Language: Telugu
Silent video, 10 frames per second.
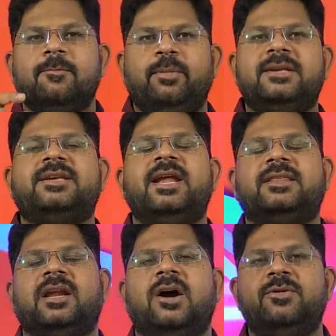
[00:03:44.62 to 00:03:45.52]
బీసీ
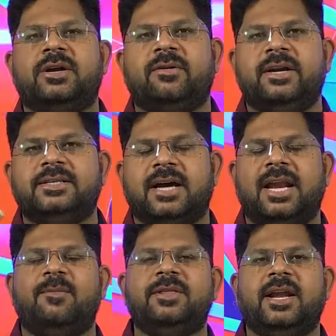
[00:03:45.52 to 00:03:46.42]
నేతలుగా ఉన్నటువంటి
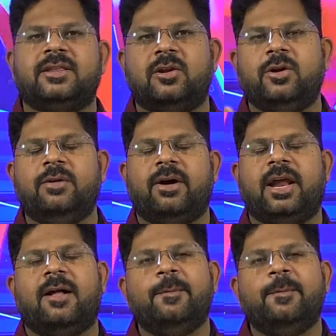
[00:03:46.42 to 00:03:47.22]
చాలామంది నేతలు ఇవాళ